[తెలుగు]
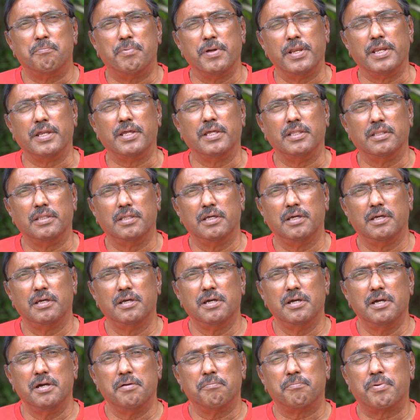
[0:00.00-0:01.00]
పెరిగింది
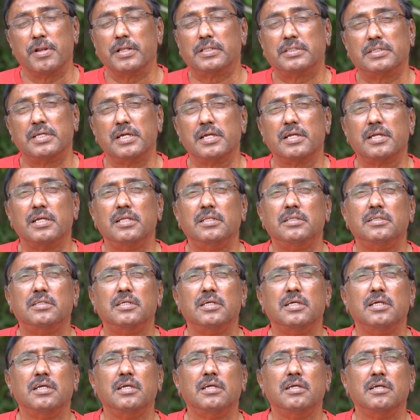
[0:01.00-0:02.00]

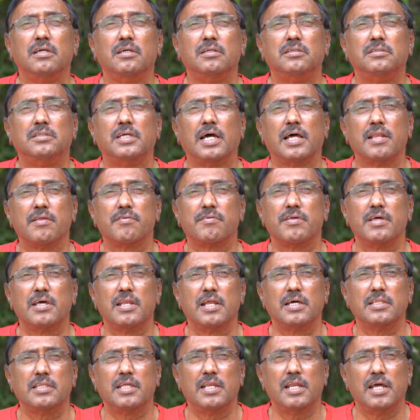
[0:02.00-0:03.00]
ప్రత్యేకించి
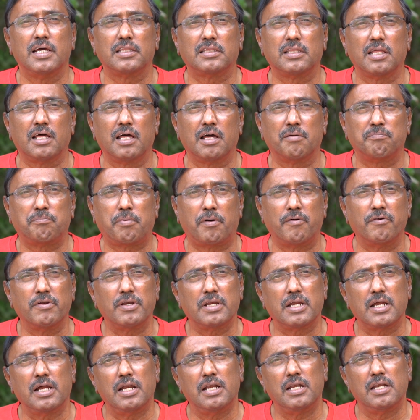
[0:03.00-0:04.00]
జనసేన అధినేత
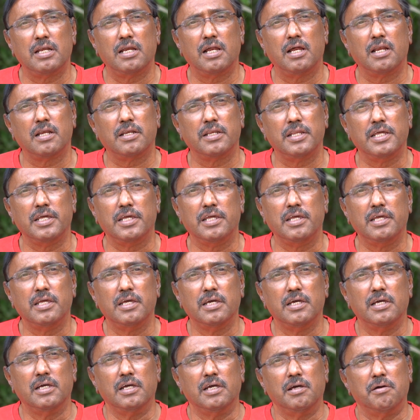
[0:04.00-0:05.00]
పవన్ కళ్యాణ్ని
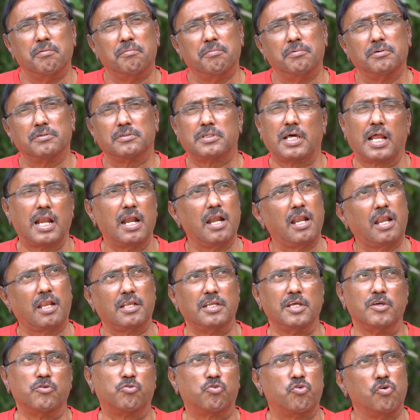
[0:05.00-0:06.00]
సరెండర్
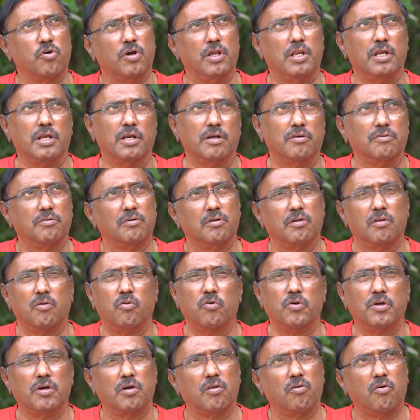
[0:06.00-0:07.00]
చేసుకోగలిగాడు
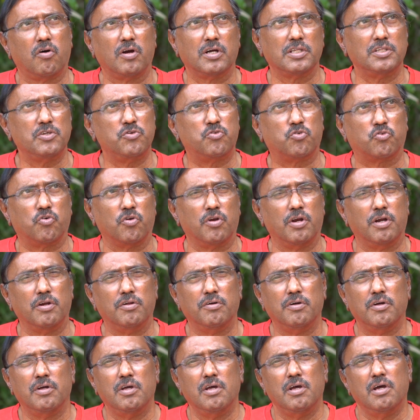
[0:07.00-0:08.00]
లోంగ లోంగ
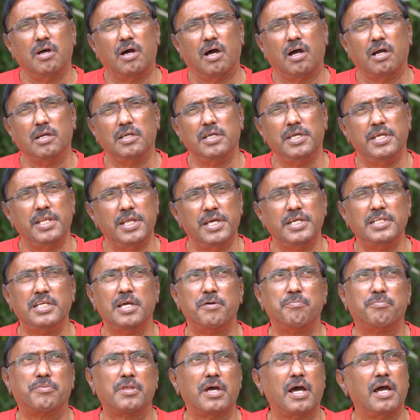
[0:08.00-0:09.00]
తీసుకున్నాడు ఈయన ఏం
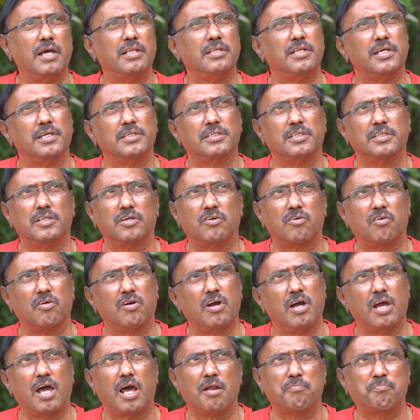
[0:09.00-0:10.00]
చెప్తే ఆయన
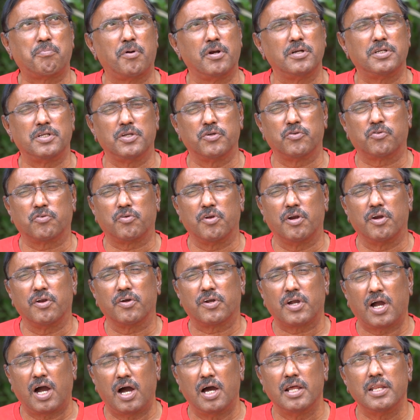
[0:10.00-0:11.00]
చేసేటట్టుగా ఏర్పాటు
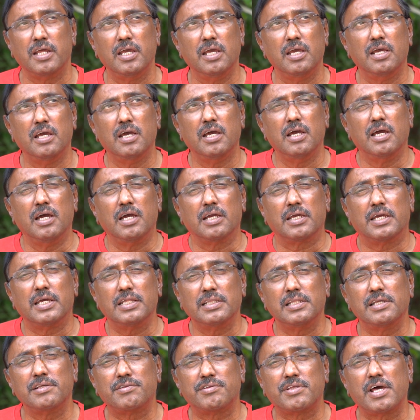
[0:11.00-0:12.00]
చేసుకున్నాడు కానీ
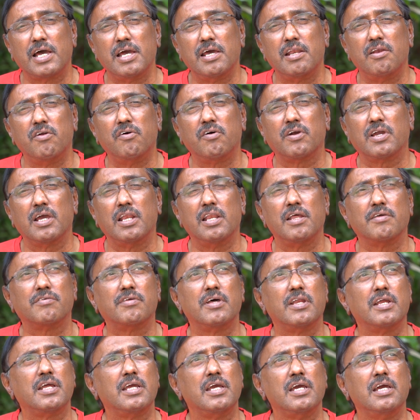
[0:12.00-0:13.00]
కింద స్థాయిలోకి
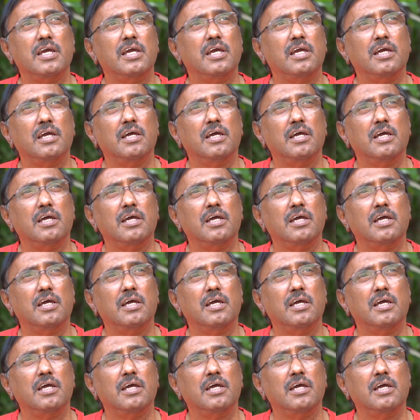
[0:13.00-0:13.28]
వెళ్ళేసరికి